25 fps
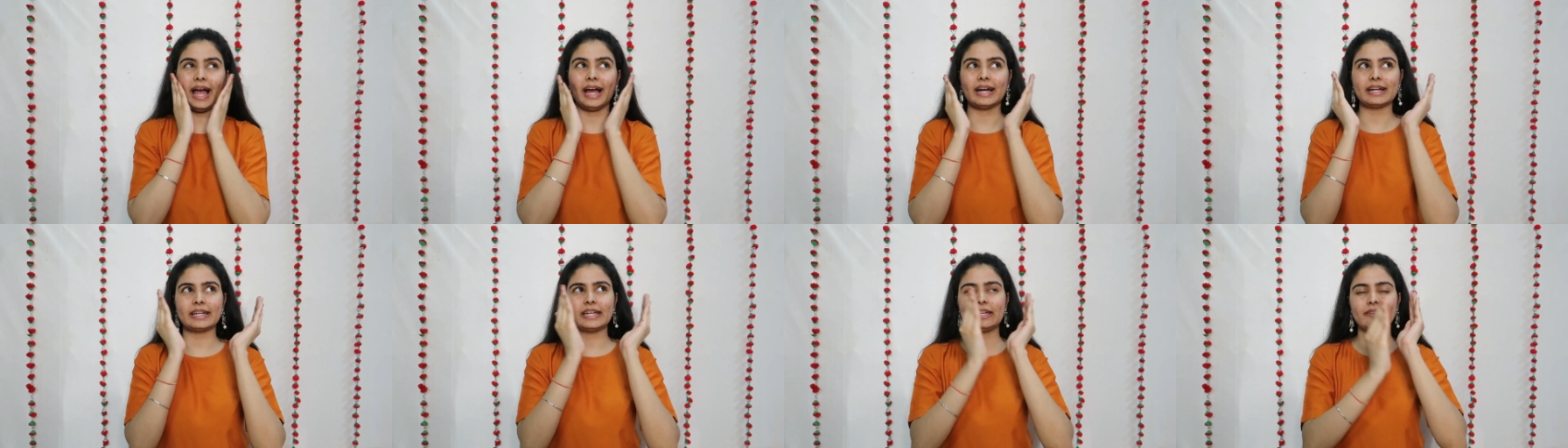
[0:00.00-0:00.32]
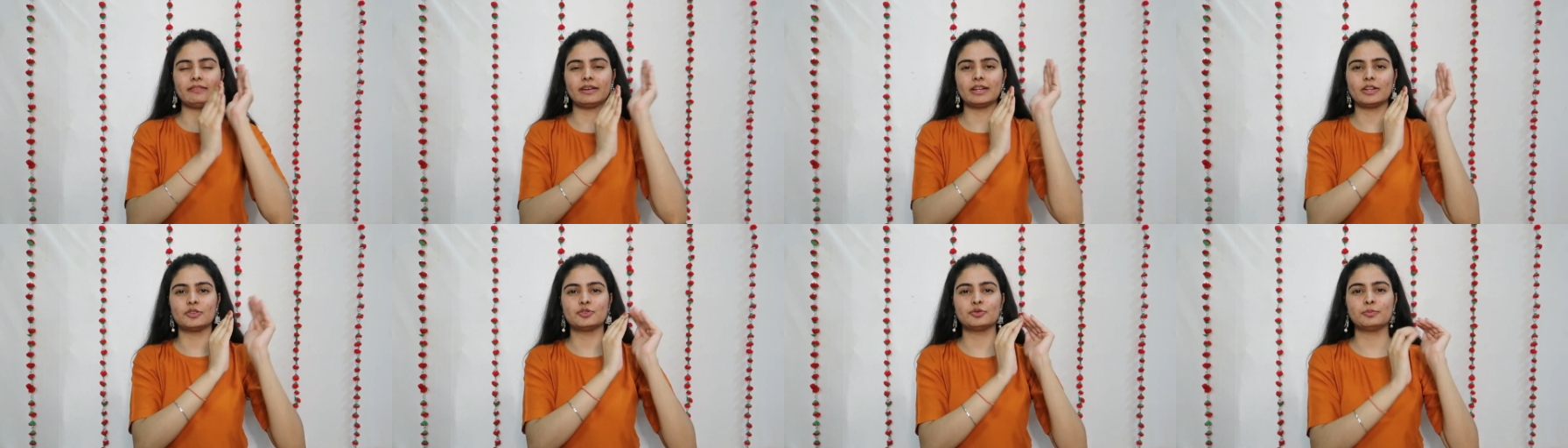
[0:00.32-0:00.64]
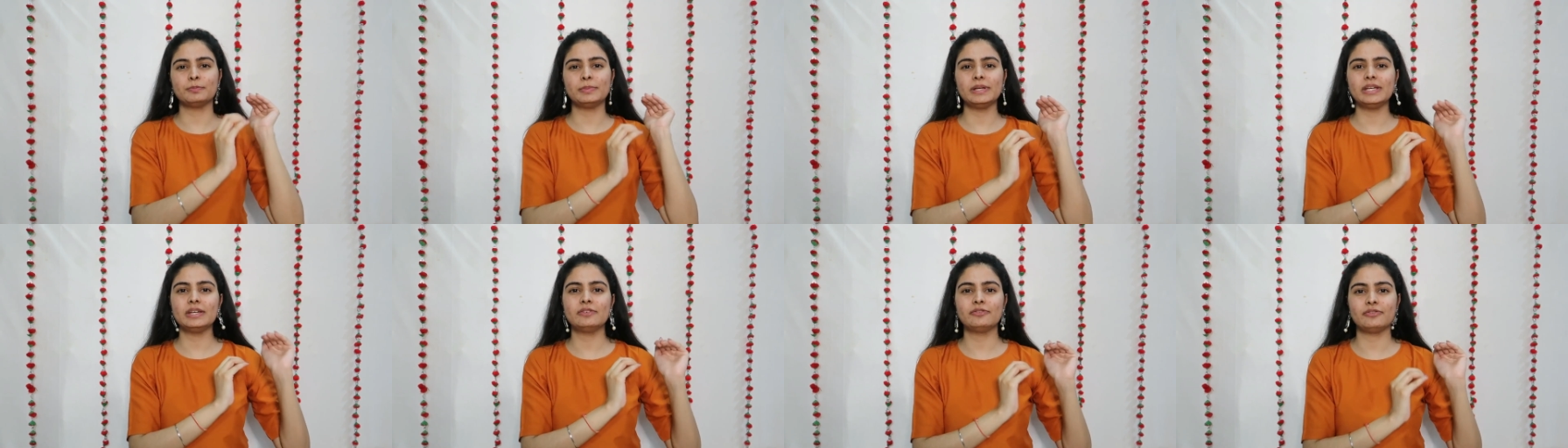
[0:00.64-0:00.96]
एक्ने वाला
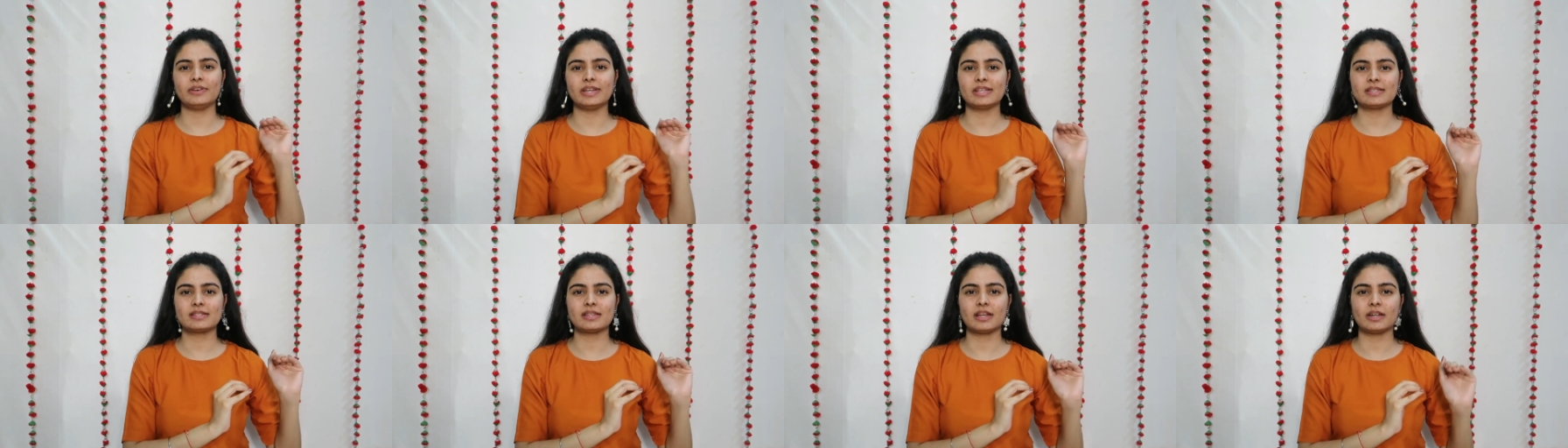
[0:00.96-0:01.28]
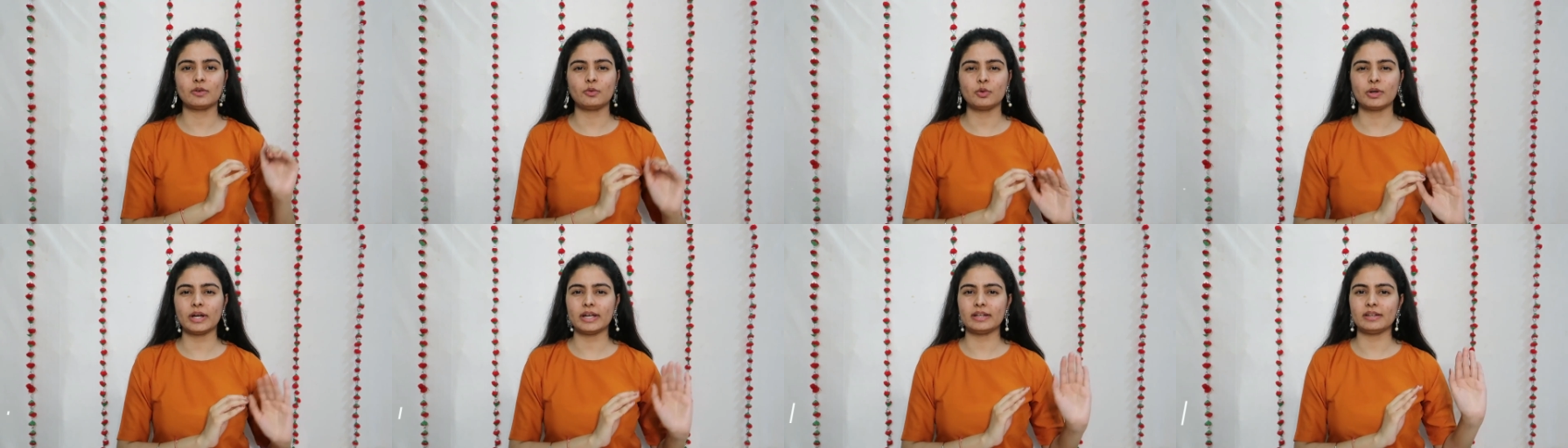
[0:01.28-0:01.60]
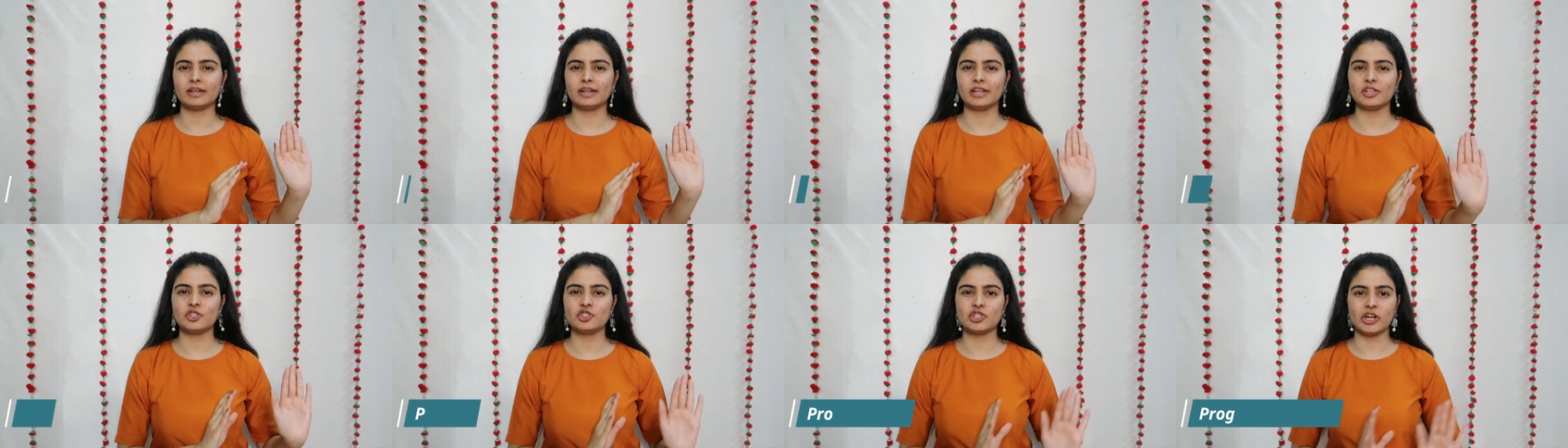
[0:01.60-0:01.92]
जो पीक फेस था ना वो कहीं
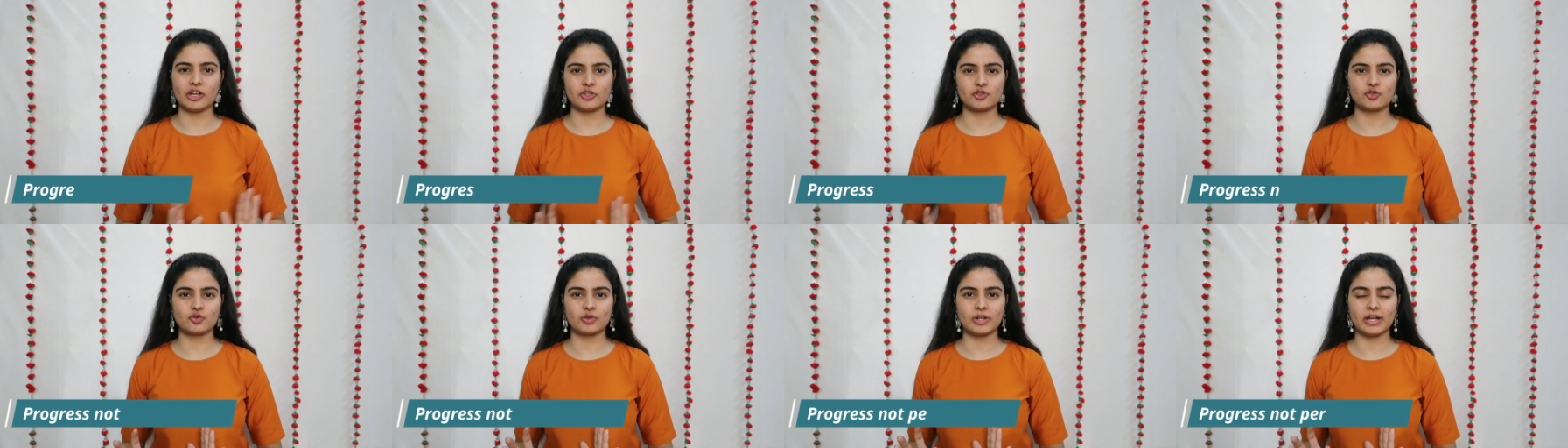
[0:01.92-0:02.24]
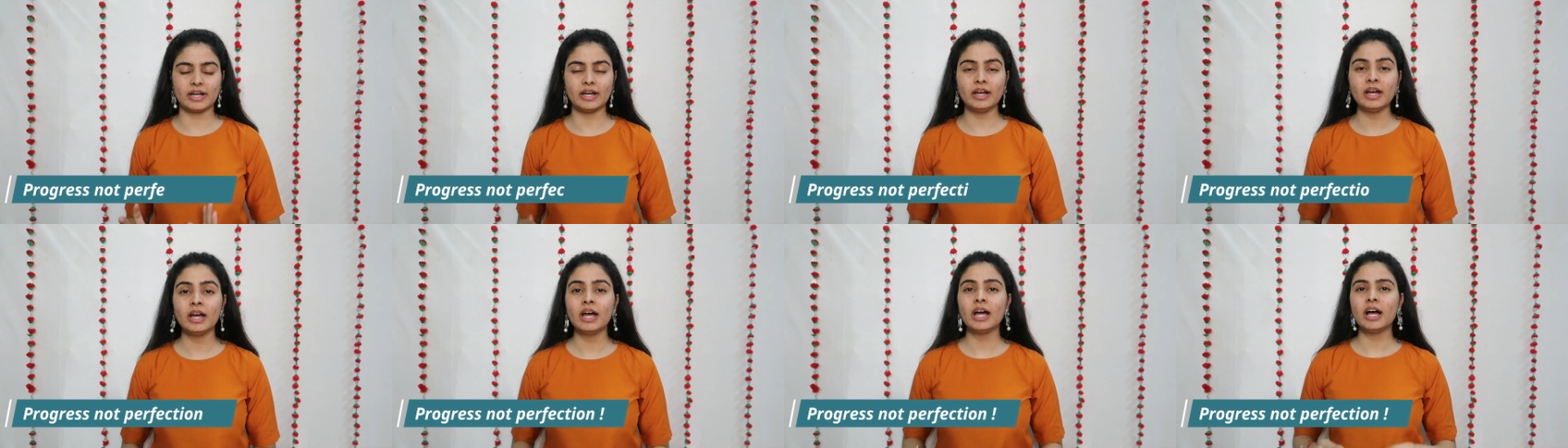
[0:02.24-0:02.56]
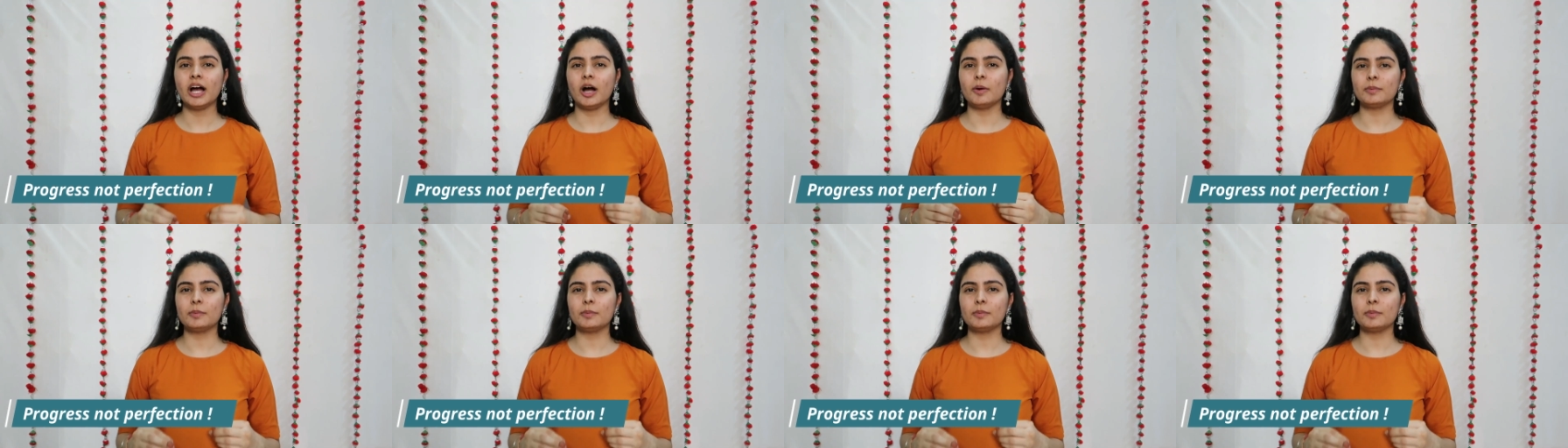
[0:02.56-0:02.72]
ना कहीं जा चुका है